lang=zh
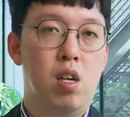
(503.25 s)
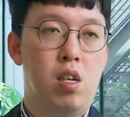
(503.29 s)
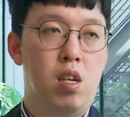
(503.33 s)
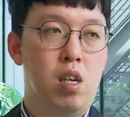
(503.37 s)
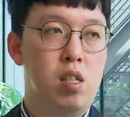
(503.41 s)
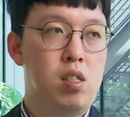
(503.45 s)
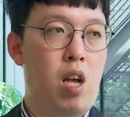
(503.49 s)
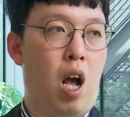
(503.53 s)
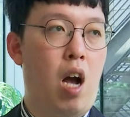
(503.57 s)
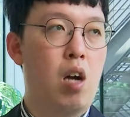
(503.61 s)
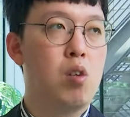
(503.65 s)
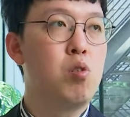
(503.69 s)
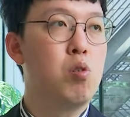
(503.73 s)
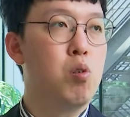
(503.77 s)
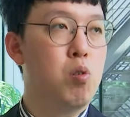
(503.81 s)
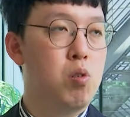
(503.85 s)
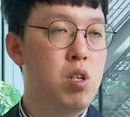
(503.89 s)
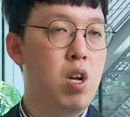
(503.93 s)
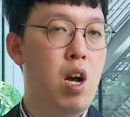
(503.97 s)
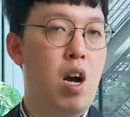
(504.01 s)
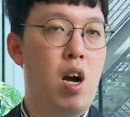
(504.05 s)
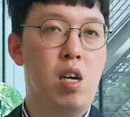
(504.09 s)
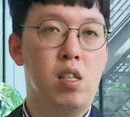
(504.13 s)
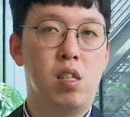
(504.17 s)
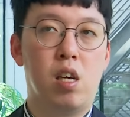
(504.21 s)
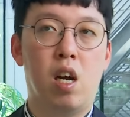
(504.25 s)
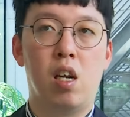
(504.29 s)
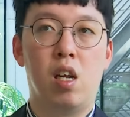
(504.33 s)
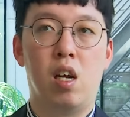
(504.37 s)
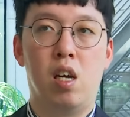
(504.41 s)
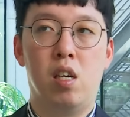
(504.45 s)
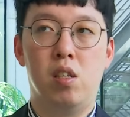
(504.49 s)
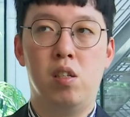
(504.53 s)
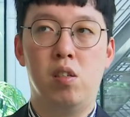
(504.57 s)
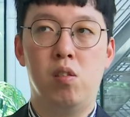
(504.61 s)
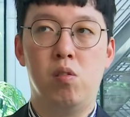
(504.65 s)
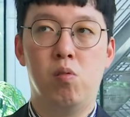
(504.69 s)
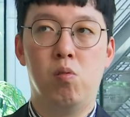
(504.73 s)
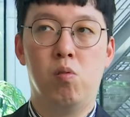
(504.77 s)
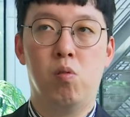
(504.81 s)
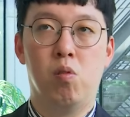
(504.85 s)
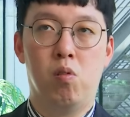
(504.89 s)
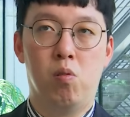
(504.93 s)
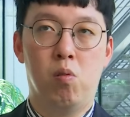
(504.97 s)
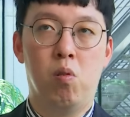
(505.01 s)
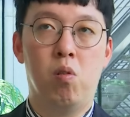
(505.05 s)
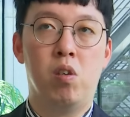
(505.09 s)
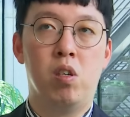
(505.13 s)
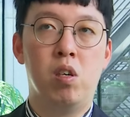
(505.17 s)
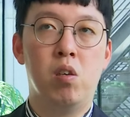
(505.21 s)
那长久下来，当然
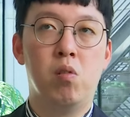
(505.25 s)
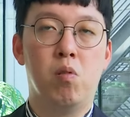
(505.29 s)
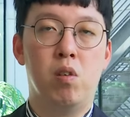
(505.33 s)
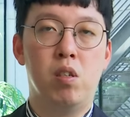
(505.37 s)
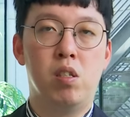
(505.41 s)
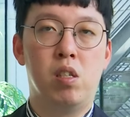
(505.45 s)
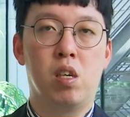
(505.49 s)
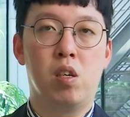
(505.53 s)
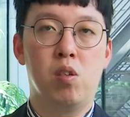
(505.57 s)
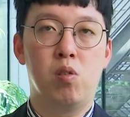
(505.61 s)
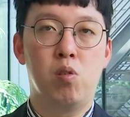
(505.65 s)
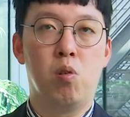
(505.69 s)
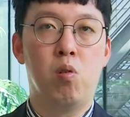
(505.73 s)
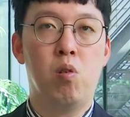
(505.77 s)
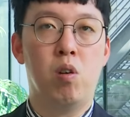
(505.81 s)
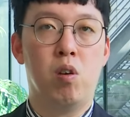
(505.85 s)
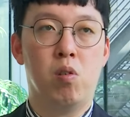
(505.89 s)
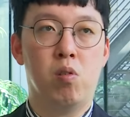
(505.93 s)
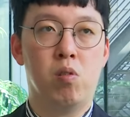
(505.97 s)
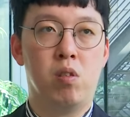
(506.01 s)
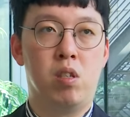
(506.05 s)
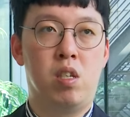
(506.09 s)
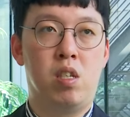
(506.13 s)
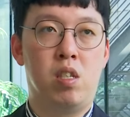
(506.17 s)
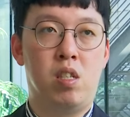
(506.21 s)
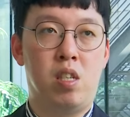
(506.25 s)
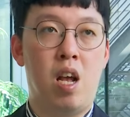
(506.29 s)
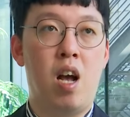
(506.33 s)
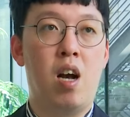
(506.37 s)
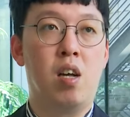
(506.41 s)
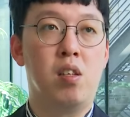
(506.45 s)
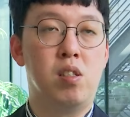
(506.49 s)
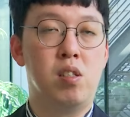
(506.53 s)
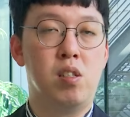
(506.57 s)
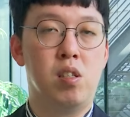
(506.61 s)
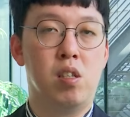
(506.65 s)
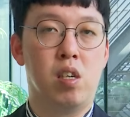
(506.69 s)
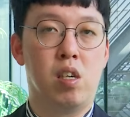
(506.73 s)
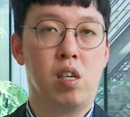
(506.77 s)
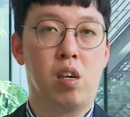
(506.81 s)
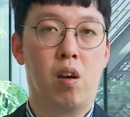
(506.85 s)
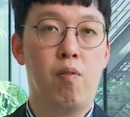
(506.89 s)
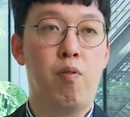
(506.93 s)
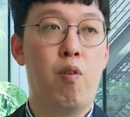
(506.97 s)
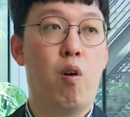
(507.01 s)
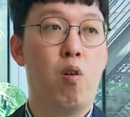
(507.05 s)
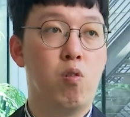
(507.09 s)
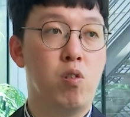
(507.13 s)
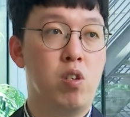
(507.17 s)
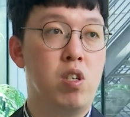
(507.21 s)
我我认为这个就会有这样子的一个
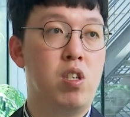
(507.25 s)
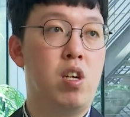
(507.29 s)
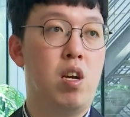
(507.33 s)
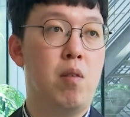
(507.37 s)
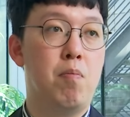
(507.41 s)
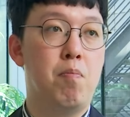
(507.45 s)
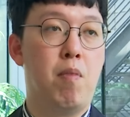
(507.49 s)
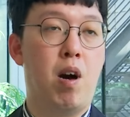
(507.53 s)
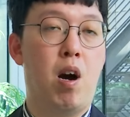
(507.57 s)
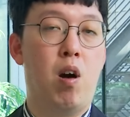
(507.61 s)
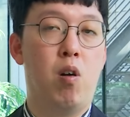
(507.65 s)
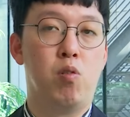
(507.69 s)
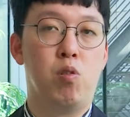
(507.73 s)
风险嘛。